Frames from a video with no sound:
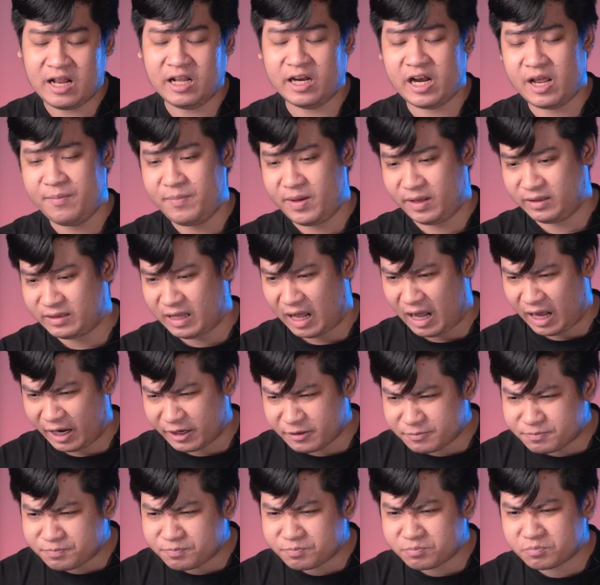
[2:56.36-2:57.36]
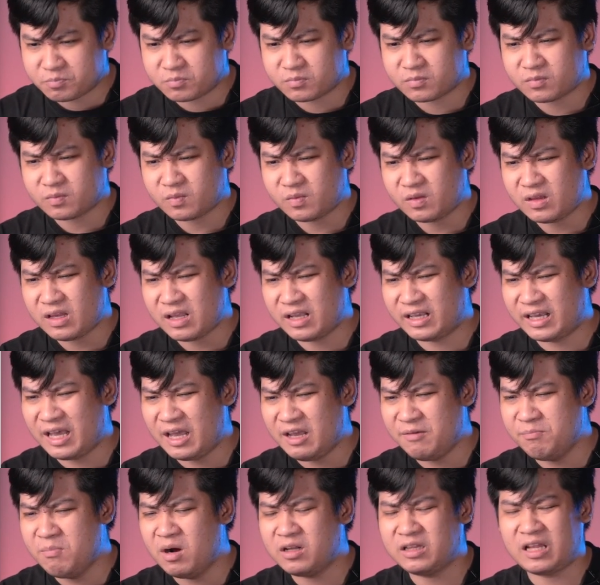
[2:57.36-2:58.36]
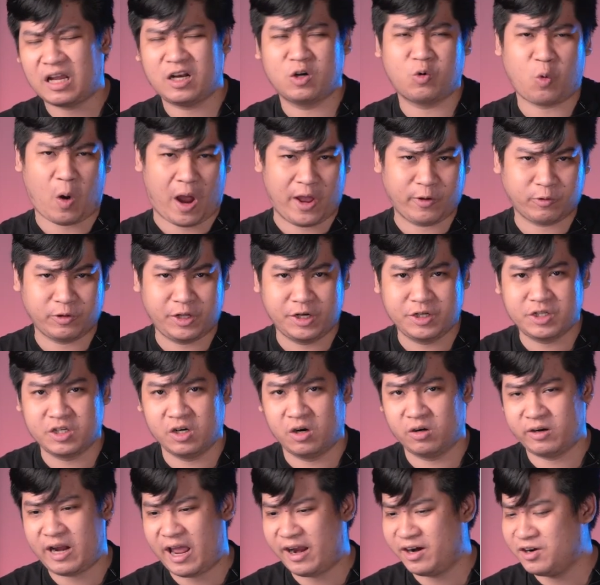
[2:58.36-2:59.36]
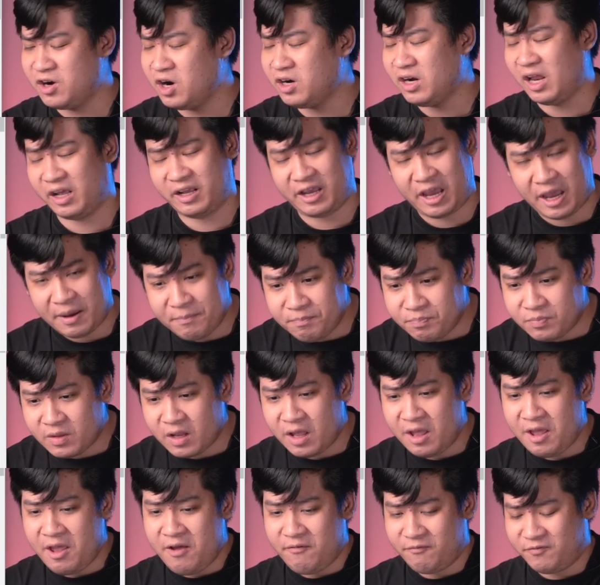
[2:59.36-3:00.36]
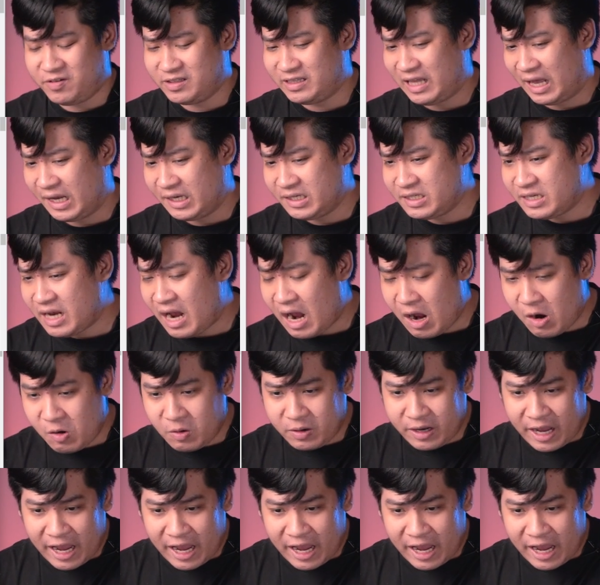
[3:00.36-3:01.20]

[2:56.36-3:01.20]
đến thời điểm hiện tại cái mức thanh khoản của thị trường đang rất là kém và tại sao